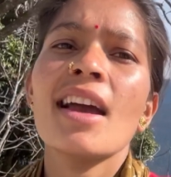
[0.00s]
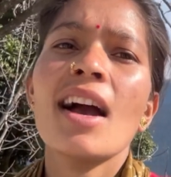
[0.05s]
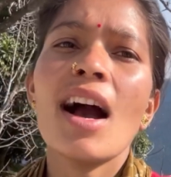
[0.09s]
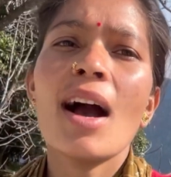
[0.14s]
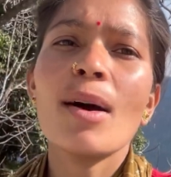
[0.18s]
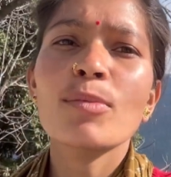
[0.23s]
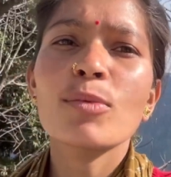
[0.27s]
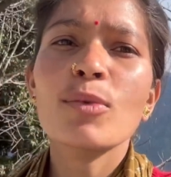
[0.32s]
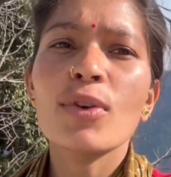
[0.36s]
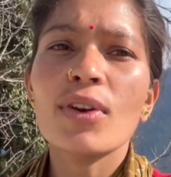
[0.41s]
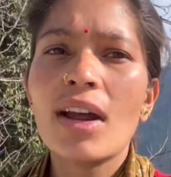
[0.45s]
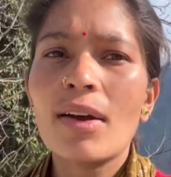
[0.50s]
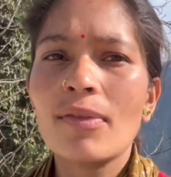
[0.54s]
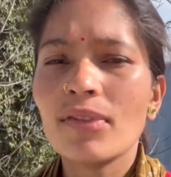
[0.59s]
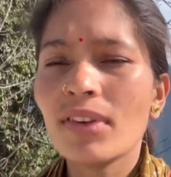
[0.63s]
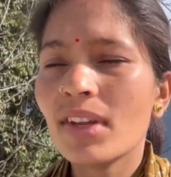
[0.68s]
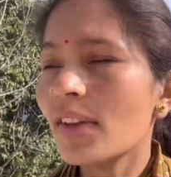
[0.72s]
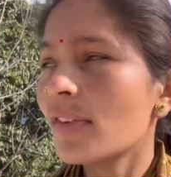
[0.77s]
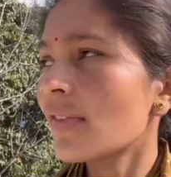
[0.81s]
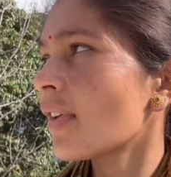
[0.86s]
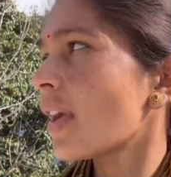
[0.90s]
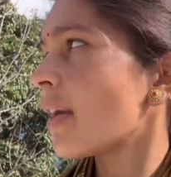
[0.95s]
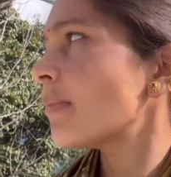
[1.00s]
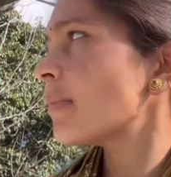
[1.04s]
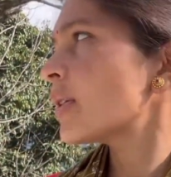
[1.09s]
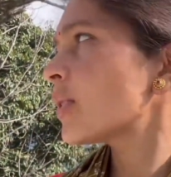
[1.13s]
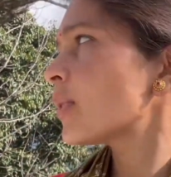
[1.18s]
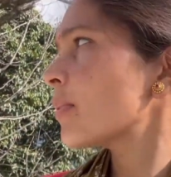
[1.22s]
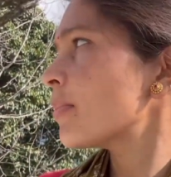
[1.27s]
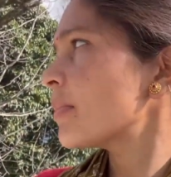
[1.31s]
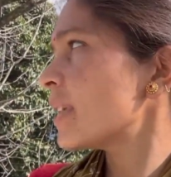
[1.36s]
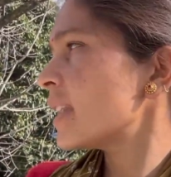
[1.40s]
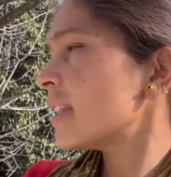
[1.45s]
आपको और आपकी फैमिली
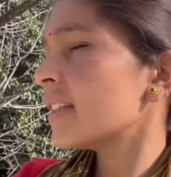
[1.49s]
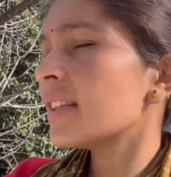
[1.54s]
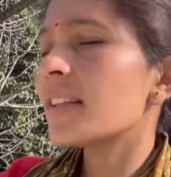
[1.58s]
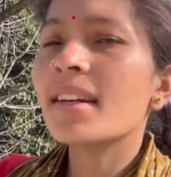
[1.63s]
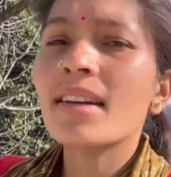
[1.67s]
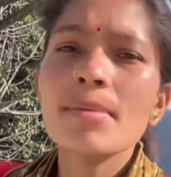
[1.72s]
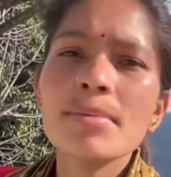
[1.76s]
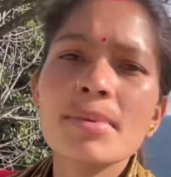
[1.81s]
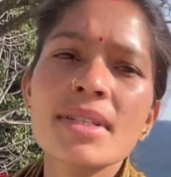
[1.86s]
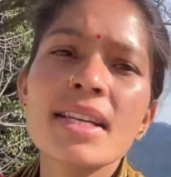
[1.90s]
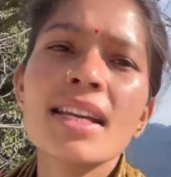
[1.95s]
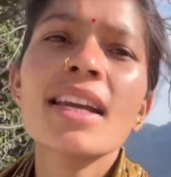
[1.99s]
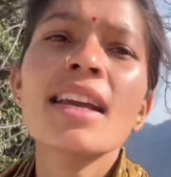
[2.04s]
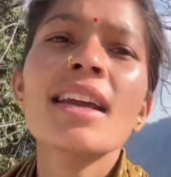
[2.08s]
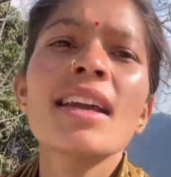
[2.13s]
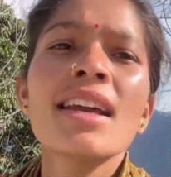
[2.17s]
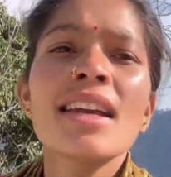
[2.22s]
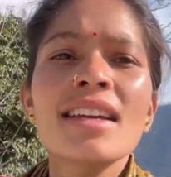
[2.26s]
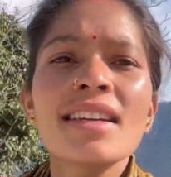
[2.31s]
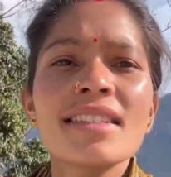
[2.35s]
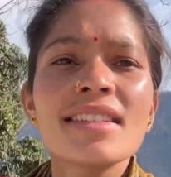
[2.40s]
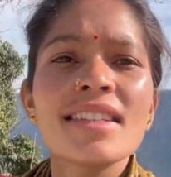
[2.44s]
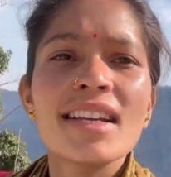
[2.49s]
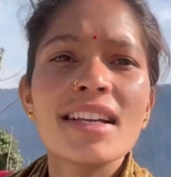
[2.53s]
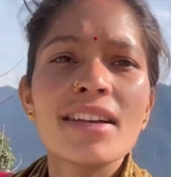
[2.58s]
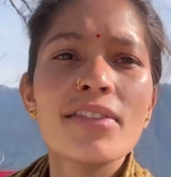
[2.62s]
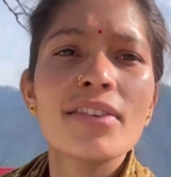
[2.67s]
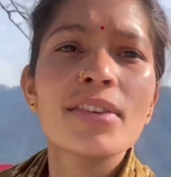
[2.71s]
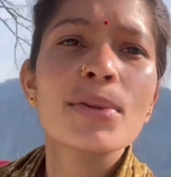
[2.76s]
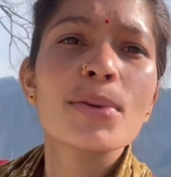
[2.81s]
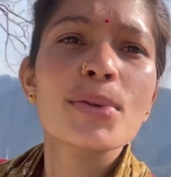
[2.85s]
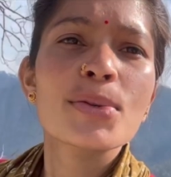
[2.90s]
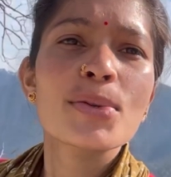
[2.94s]
को मेरी तरफ से चलिए
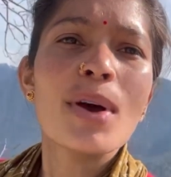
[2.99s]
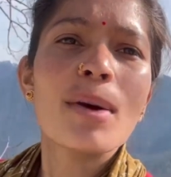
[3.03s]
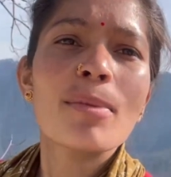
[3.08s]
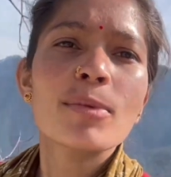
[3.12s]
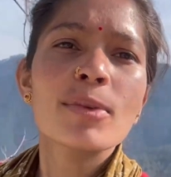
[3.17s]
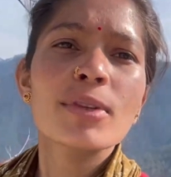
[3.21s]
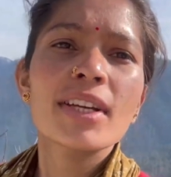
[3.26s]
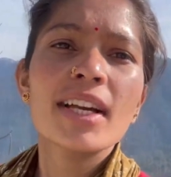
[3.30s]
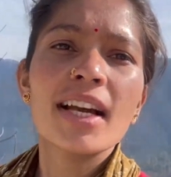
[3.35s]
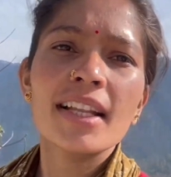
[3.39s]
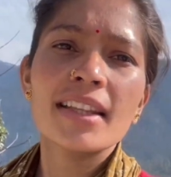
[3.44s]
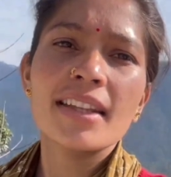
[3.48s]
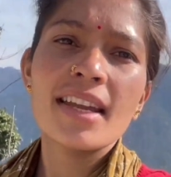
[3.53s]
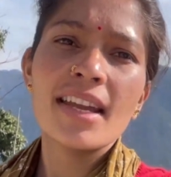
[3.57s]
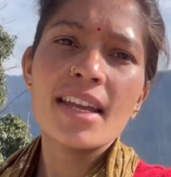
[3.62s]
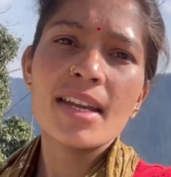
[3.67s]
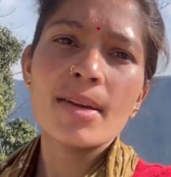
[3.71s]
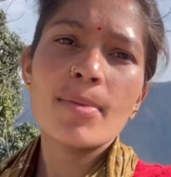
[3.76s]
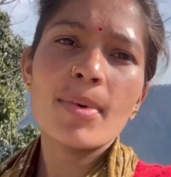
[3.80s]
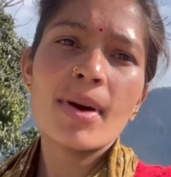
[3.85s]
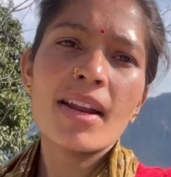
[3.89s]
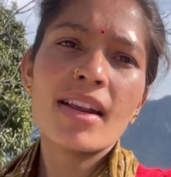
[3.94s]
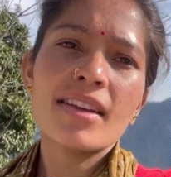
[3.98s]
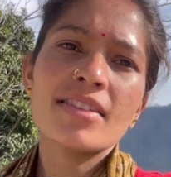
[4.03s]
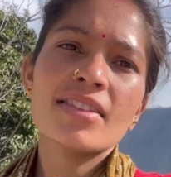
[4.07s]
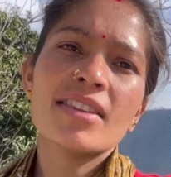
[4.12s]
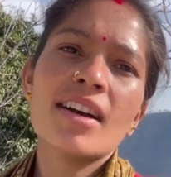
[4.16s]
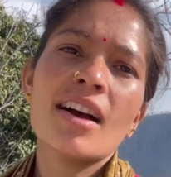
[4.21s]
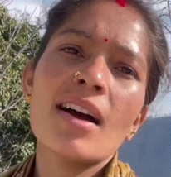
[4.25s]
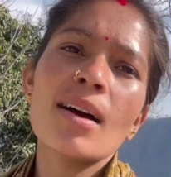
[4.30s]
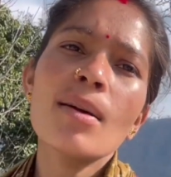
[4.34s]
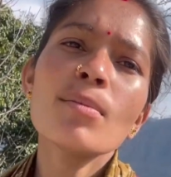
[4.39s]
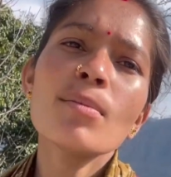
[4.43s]
फिर दोस्तों आपको दिखाते हैं एक बार आज का